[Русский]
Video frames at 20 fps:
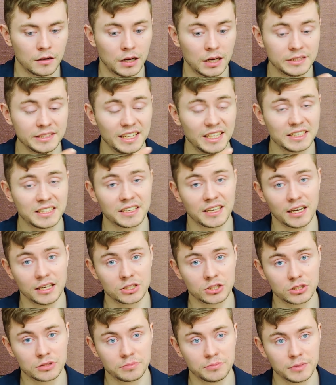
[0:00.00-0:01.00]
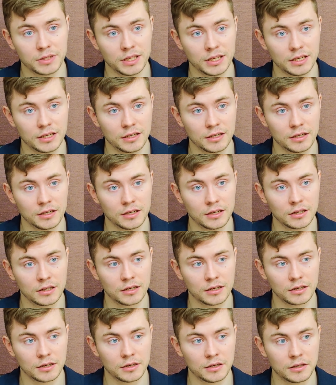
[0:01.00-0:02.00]
она откажет мне,
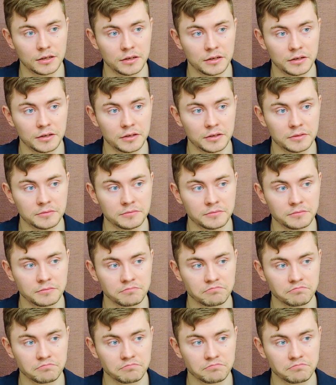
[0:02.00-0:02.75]
э,